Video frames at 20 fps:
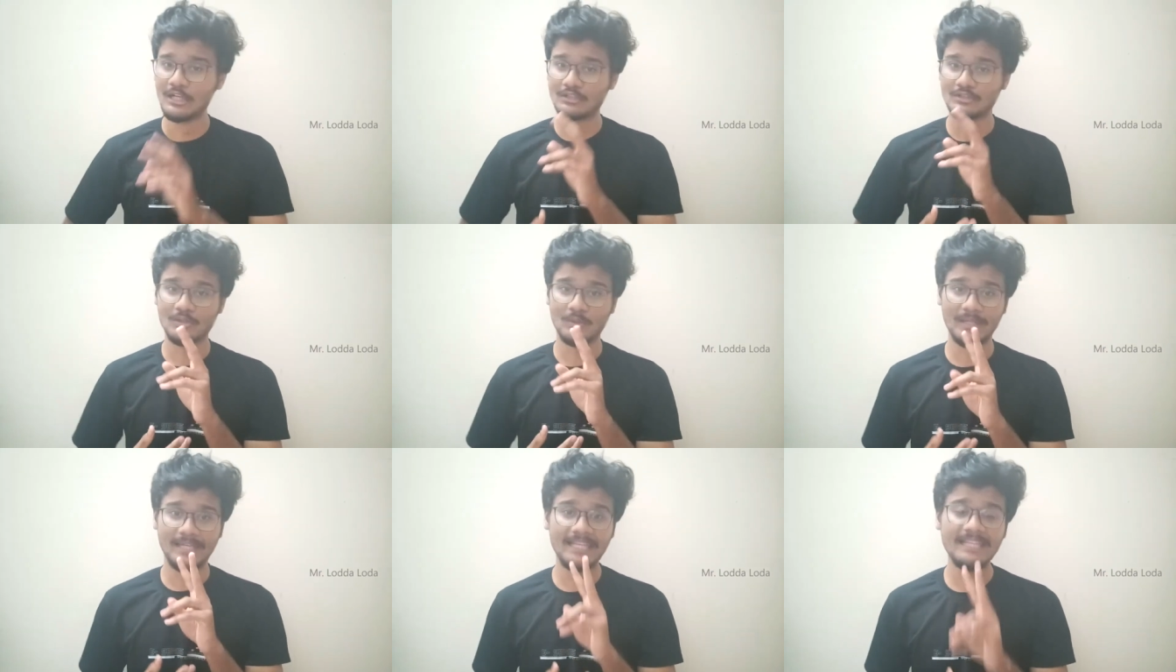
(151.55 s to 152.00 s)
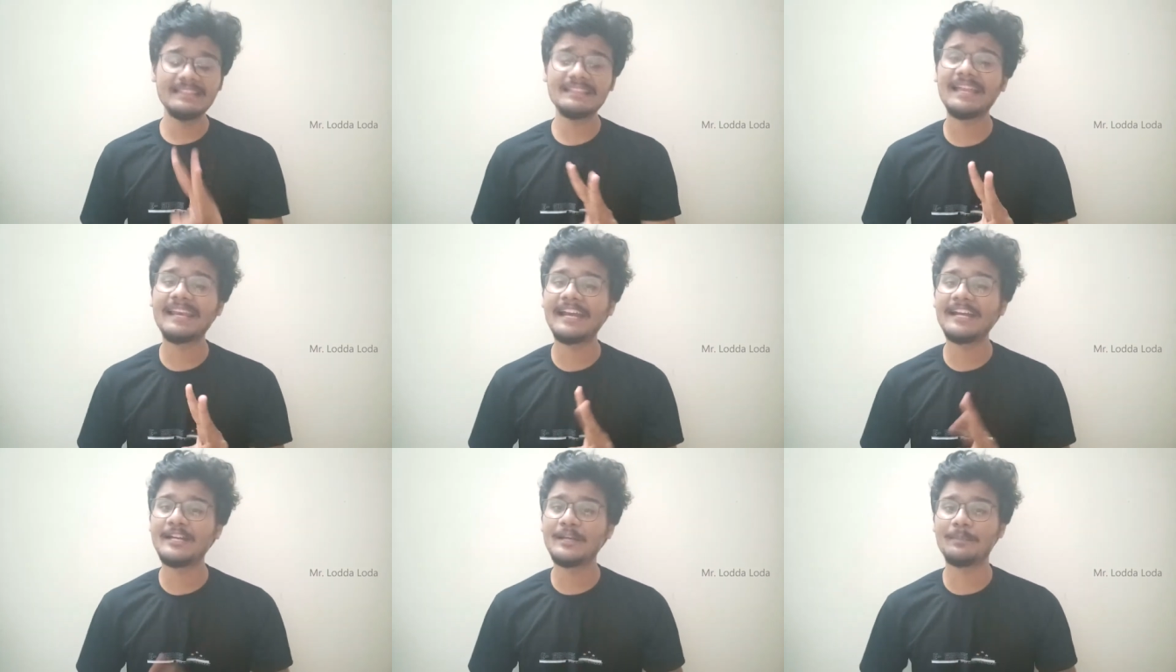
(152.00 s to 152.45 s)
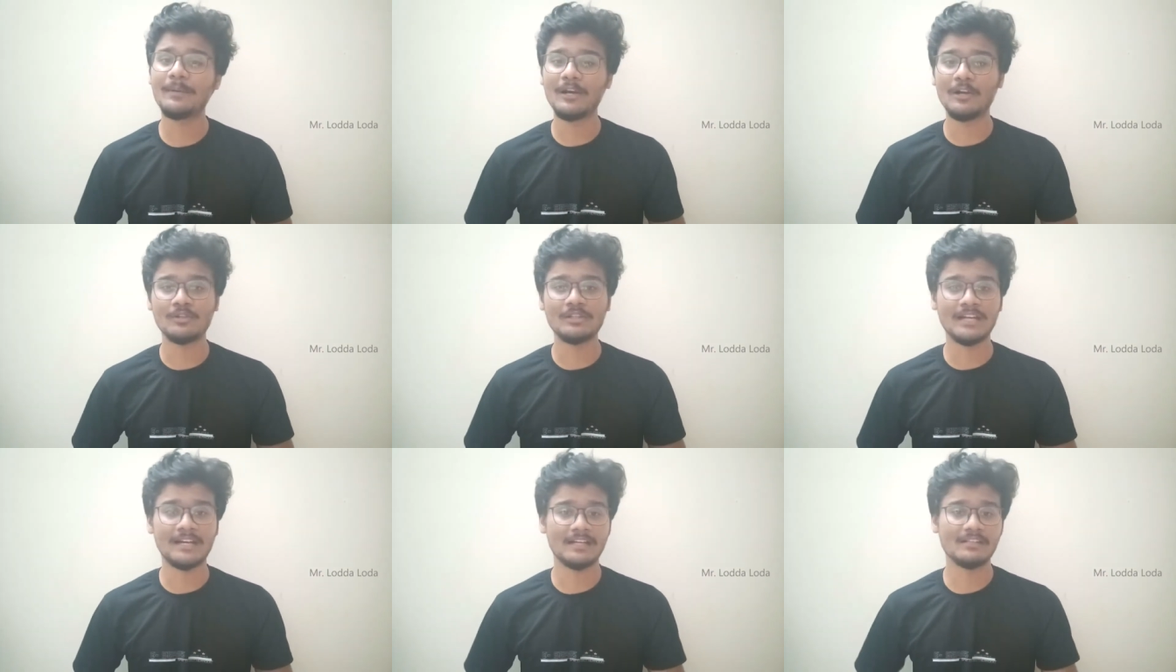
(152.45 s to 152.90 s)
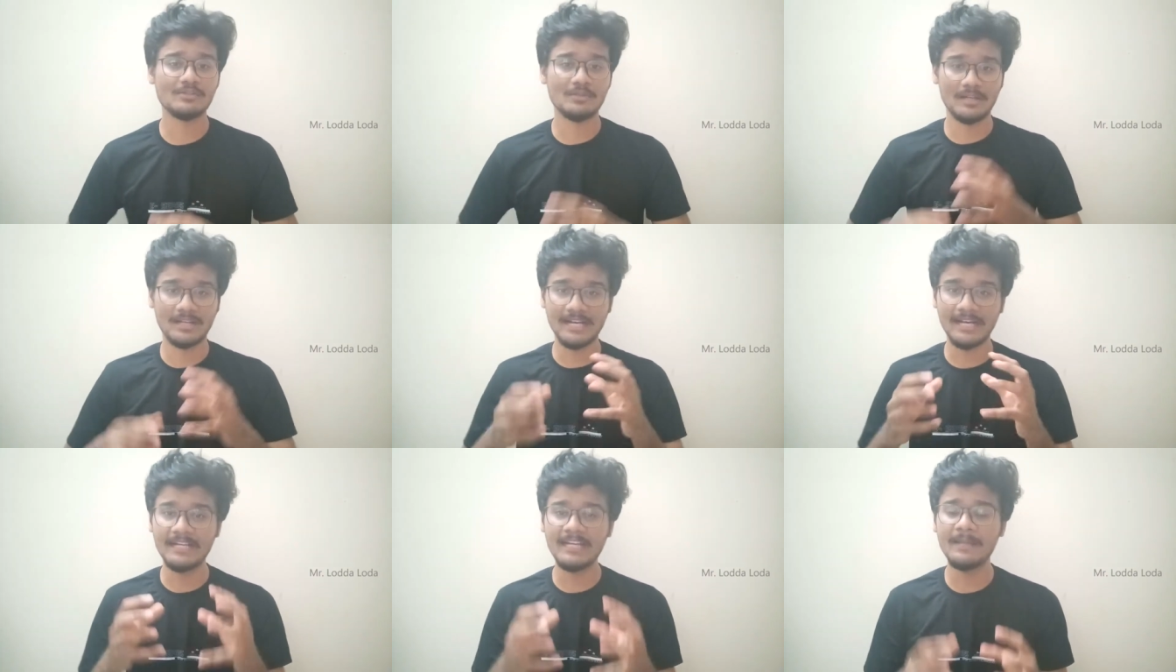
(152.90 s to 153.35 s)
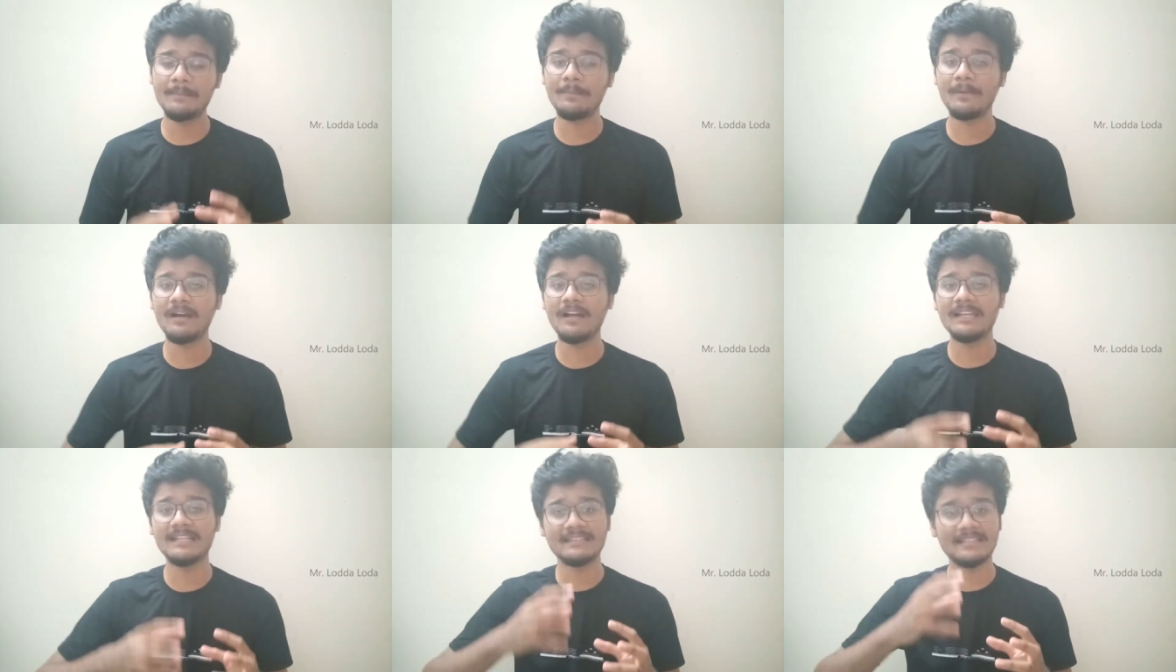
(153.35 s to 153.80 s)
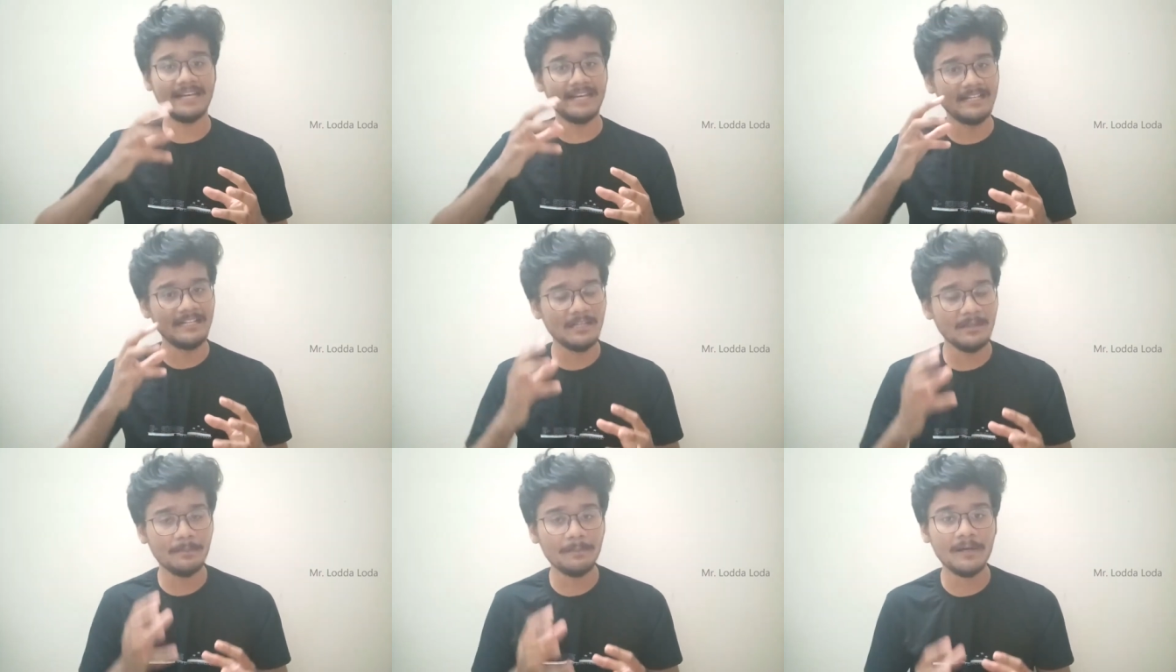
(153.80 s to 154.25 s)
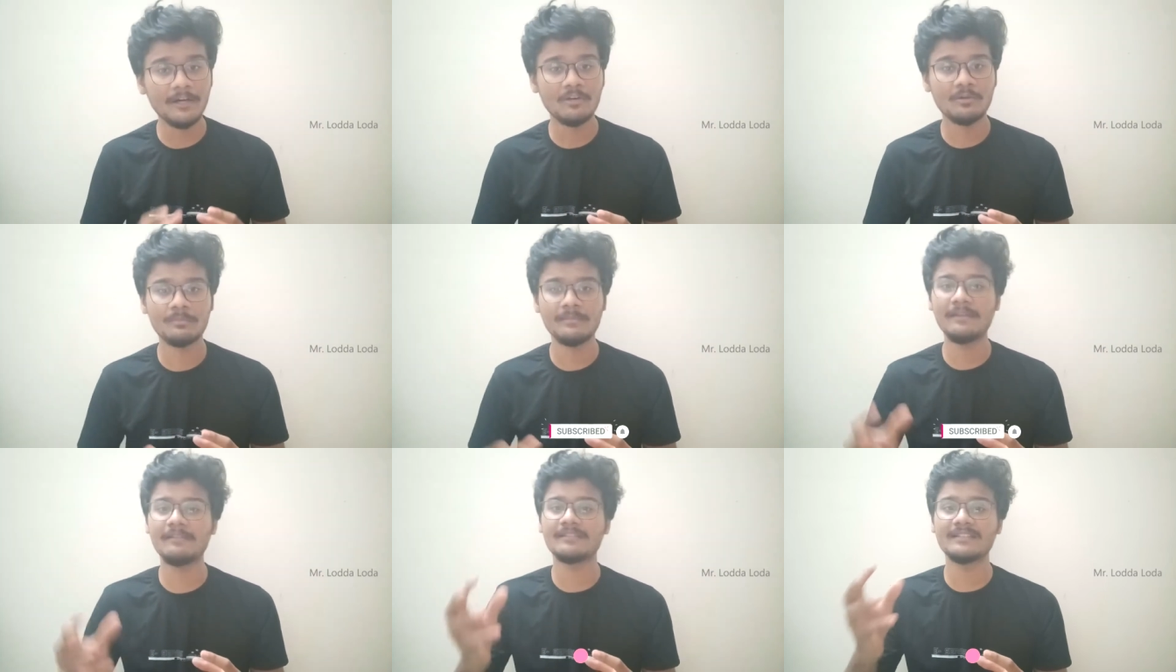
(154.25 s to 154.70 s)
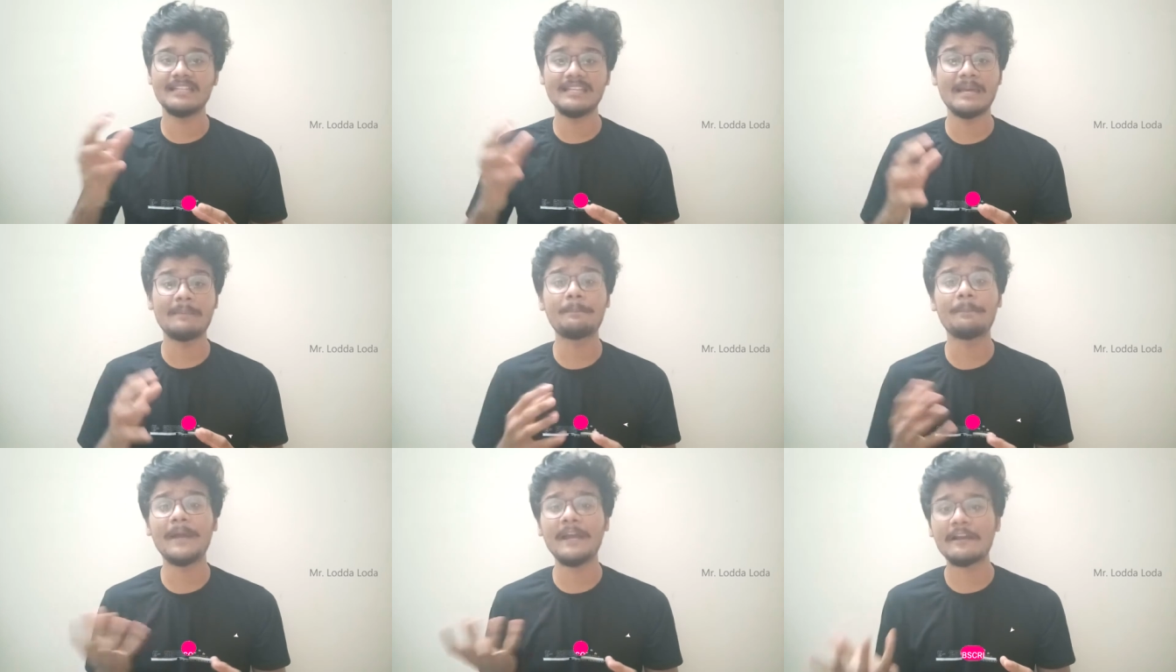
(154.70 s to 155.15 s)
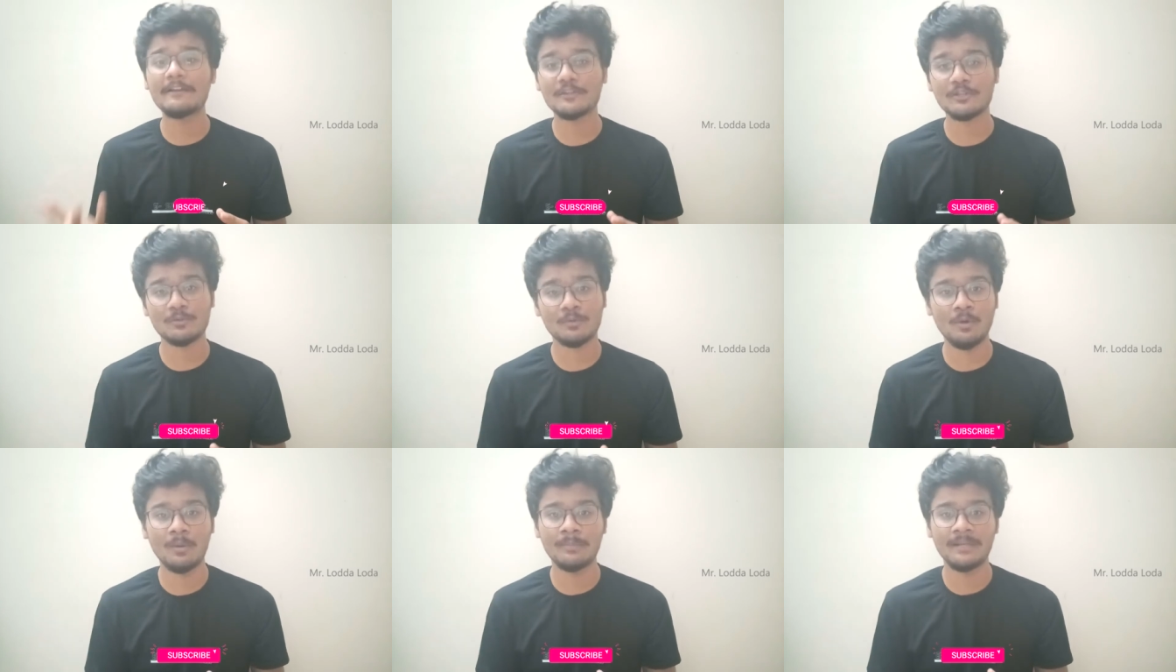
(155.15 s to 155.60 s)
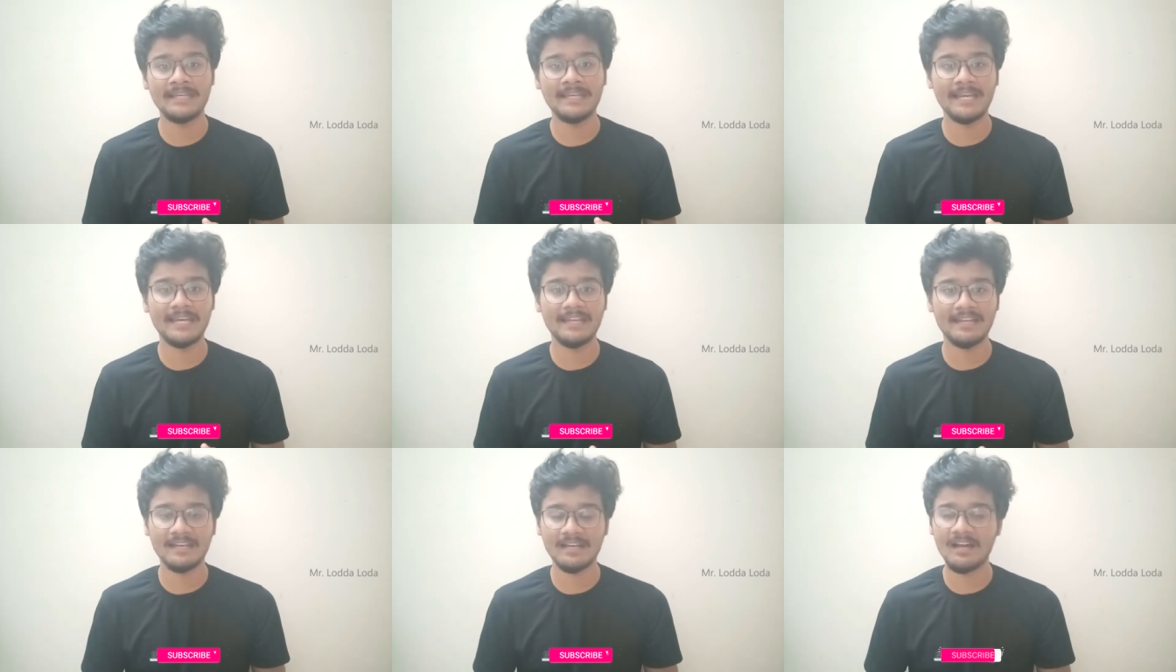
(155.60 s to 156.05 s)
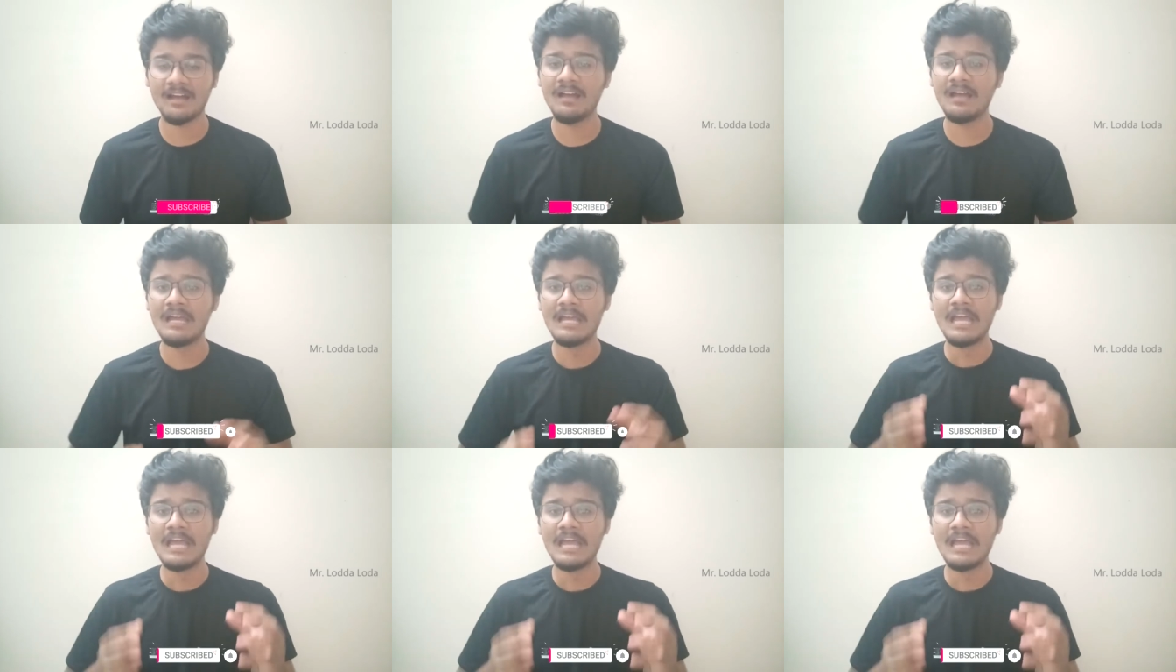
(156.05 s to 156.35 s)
ஸோ இந்த ரெண்டு பழம் தாங்க ஸோ கண்டிப்பாக இந்த ரெண்டு பழமுமே வந்து எப்போ எடுத்துக்கணும் அப்படின்னு கேட்டிங்கன்னா